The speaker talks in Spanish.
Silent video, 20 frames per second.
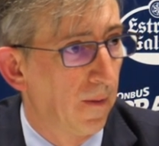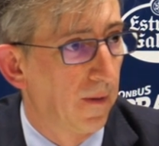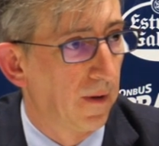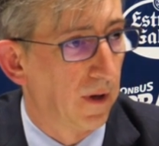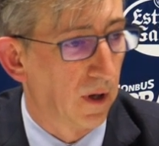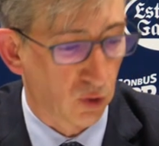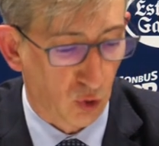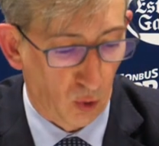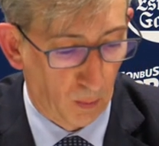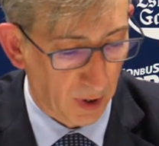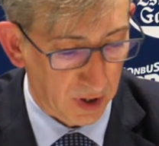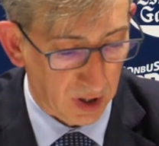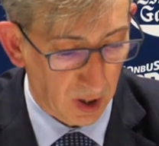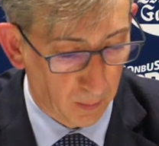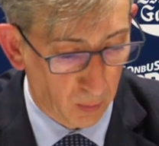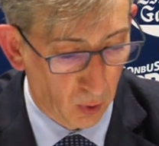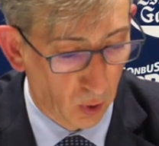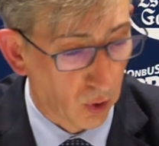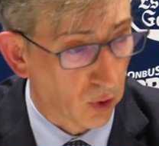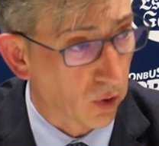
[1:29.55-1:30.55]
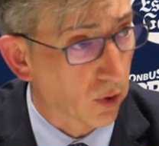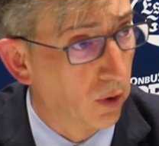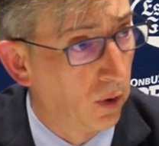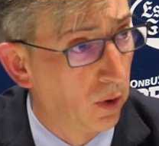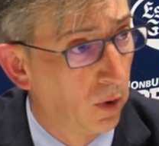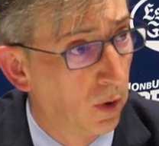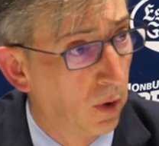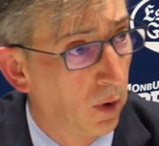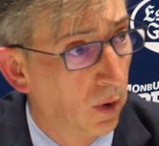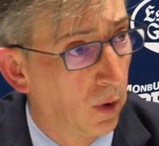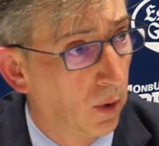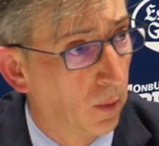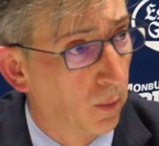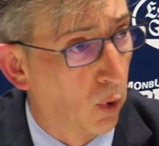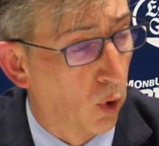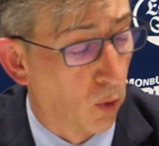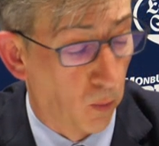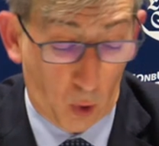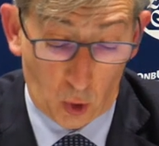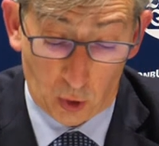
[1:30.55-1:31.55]
eso pasa por
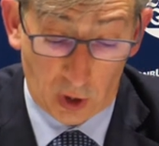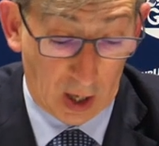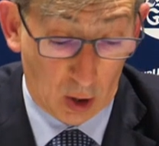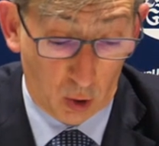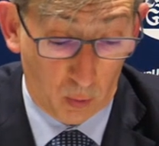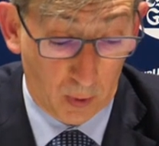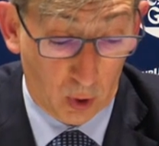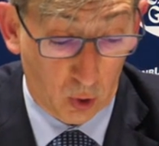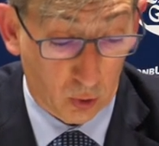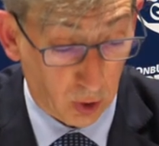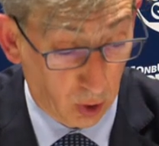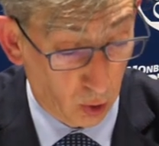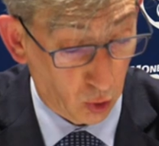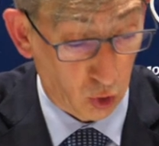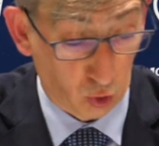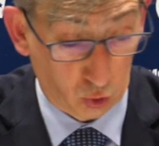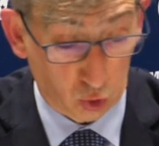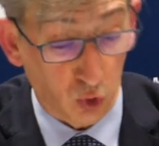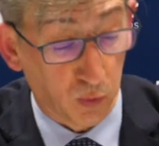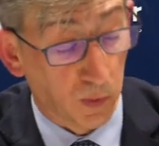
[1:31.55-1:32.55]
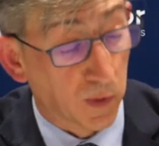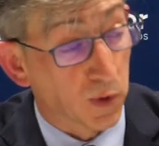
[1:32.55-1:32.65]
dar lo mejor de nosotros